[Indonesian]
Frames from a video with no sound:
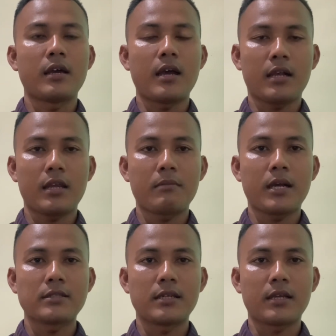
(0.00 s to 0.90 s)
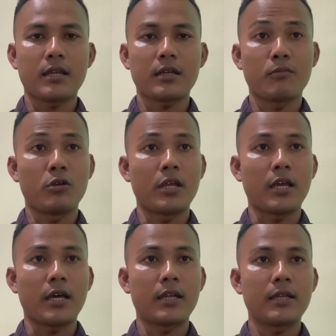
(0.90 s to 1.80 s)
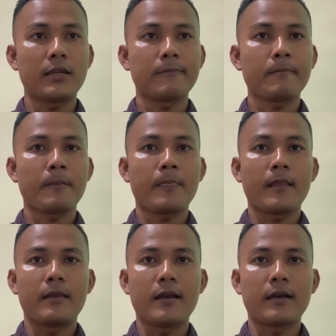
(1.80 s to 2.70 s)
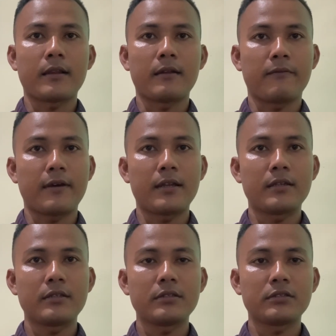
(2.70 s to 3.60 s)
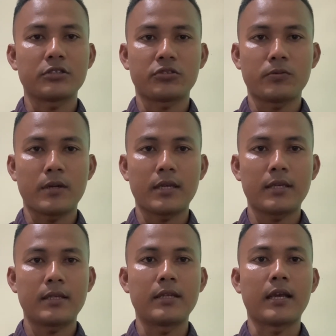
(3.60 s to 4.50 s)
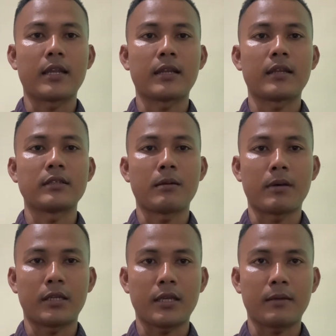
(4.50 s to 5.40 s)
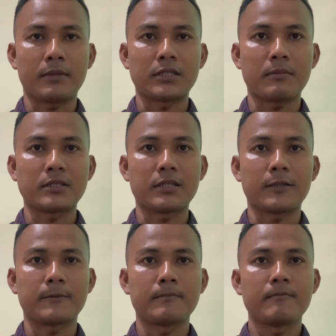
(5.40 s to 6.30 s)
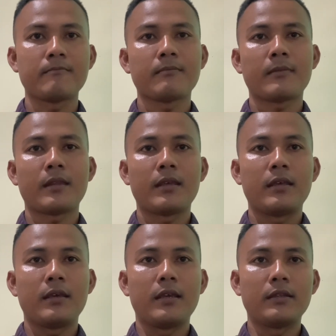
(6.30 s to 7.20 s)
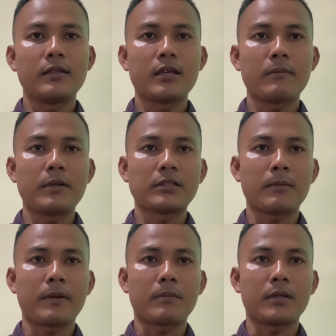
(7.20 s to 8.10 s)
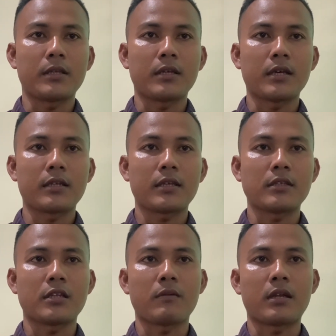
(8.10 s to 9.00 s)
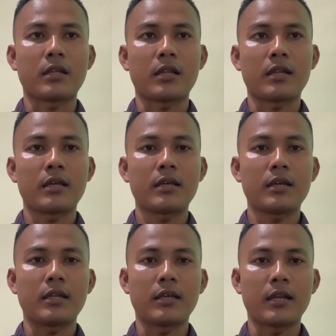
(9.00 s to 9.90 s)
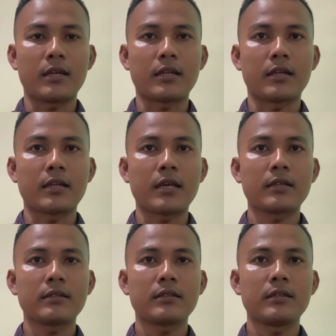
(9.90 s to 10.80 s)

akan menghasilkan kebudayaan yang relevan sesuai dengan zamannya masing-masing. Inti dari filsafat pendidikan Kiai Cerewantara adalah tentang